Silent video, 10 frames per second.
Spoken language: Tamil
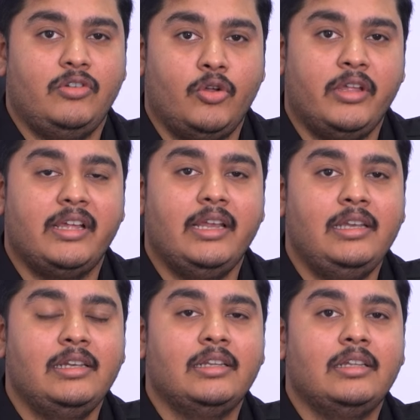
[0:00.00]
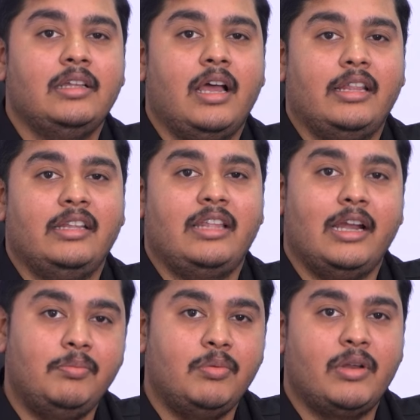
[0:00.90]
நோய்கள் அதன்
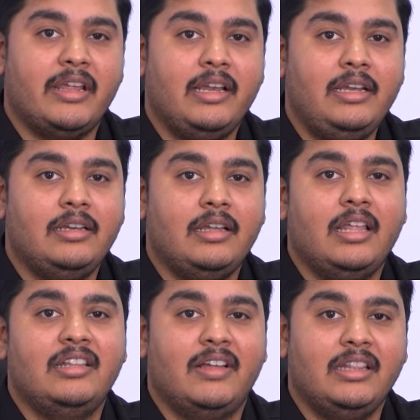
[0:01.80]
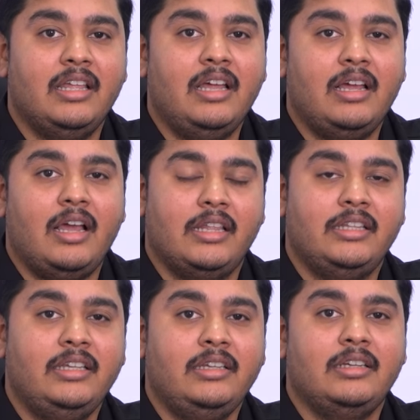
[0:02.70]
தடுப்பு முறைகள் அது வந்தால் அது
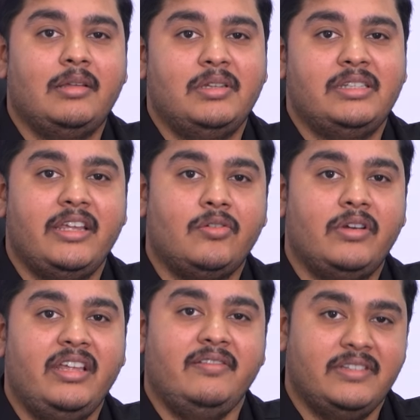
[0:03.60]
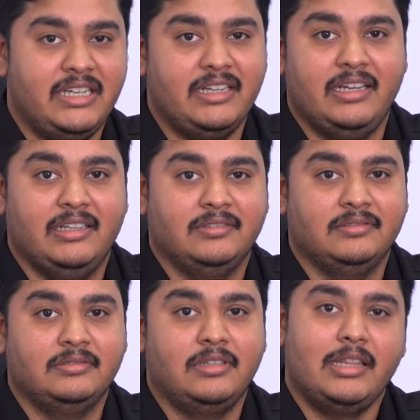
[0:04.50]
நம்ம செய்யக்கூடிய விஷயங்கள்
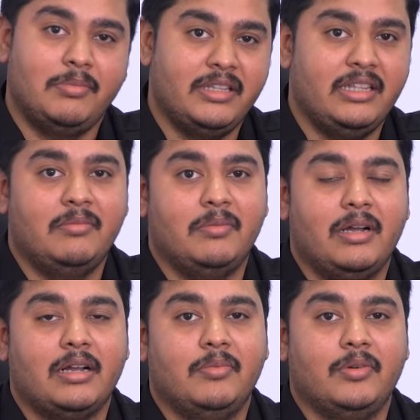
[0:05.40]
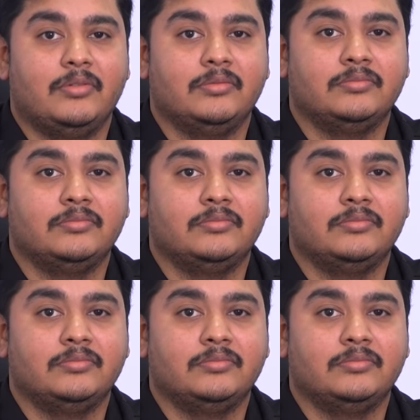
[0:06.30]
அதை பற்றி தான் நம்ம பார்க்க போகிறோம்